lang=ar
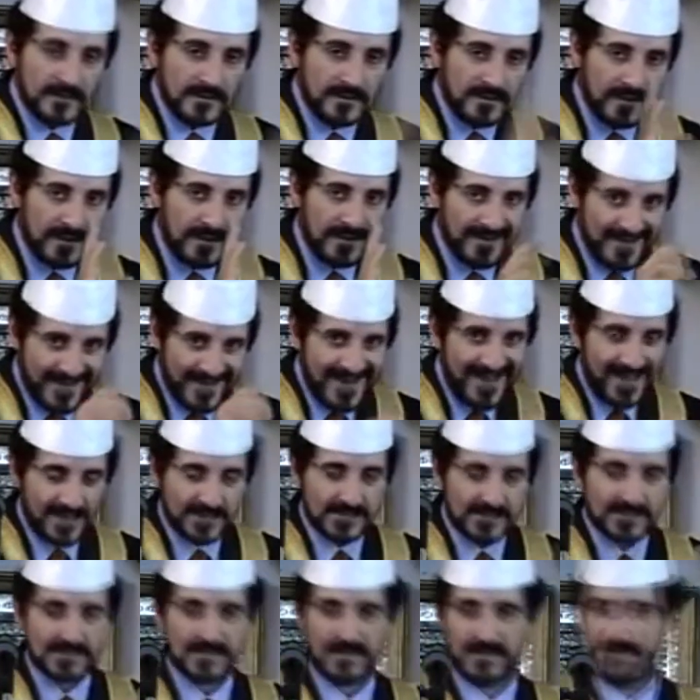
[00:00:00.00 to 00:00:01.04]
إلى
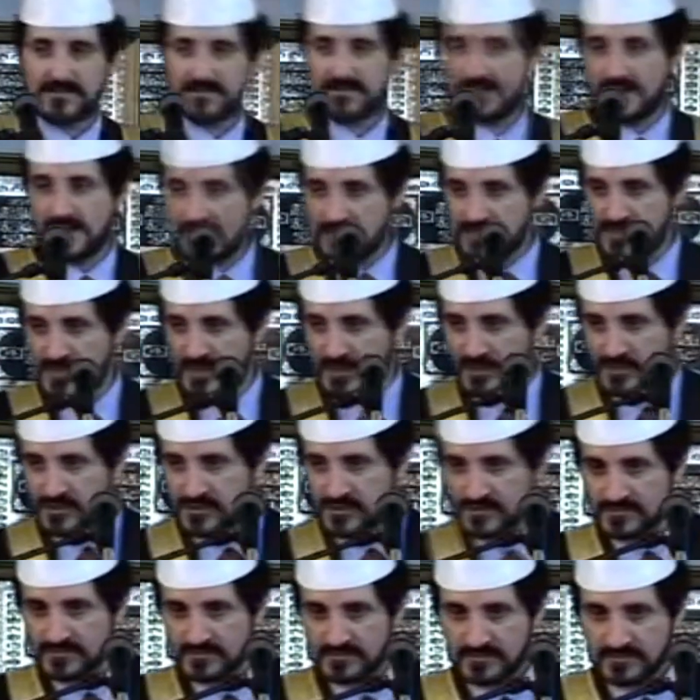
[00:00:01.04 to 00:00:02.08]
العسكر إلى
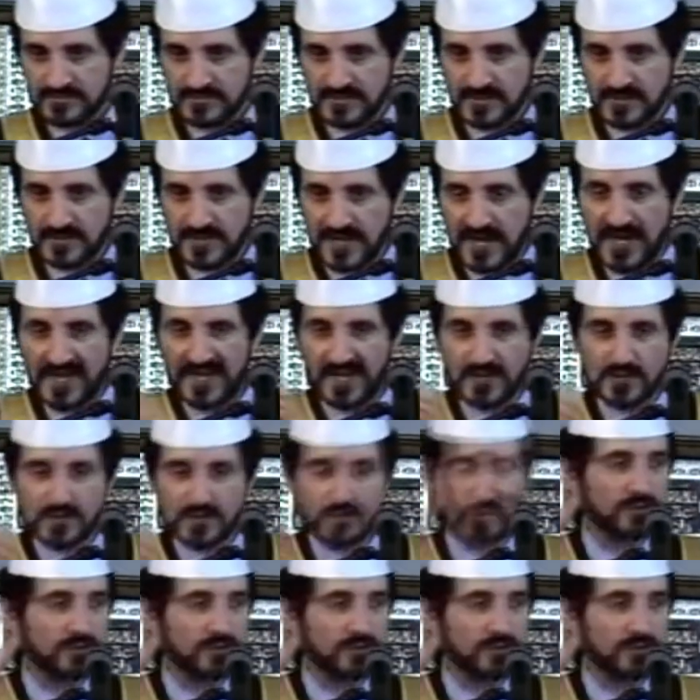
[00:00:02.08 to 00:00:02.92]
الجيش إلى أعلى